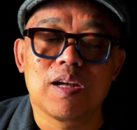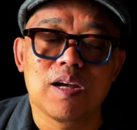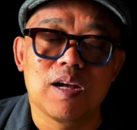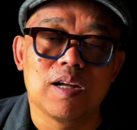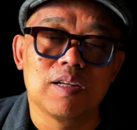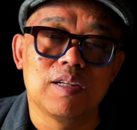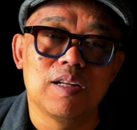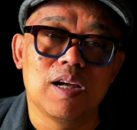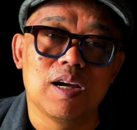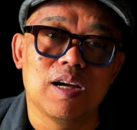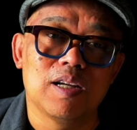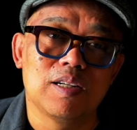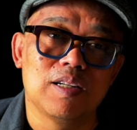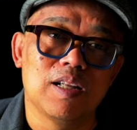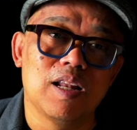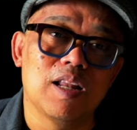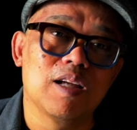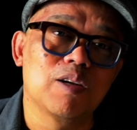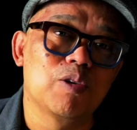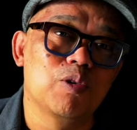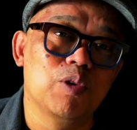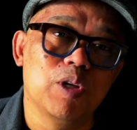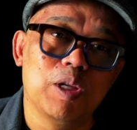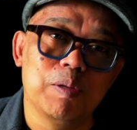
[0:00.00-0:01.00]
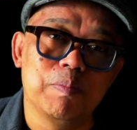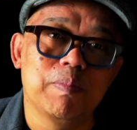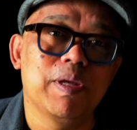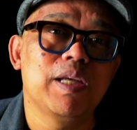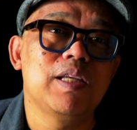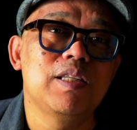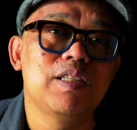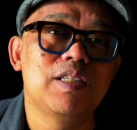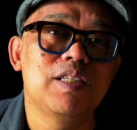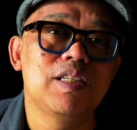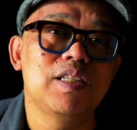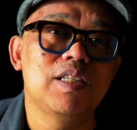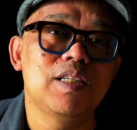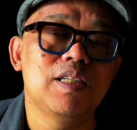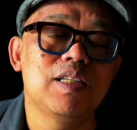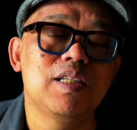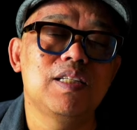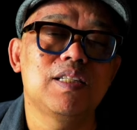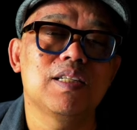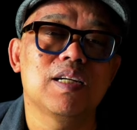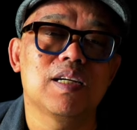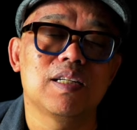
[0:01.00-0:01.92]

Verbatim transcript: Kadang ada lagu Imagine,